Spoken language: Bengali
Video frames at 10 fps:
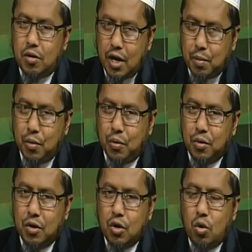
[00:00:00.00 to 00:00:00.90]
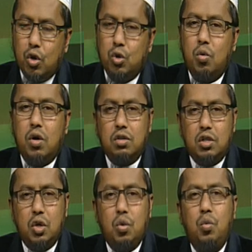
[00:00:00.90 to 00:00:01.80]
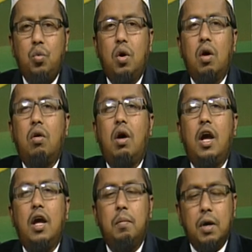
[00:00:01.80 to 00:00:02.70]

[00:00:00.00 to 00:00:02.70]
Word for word: রাখবো অত কত্তে আর হ্যাঁ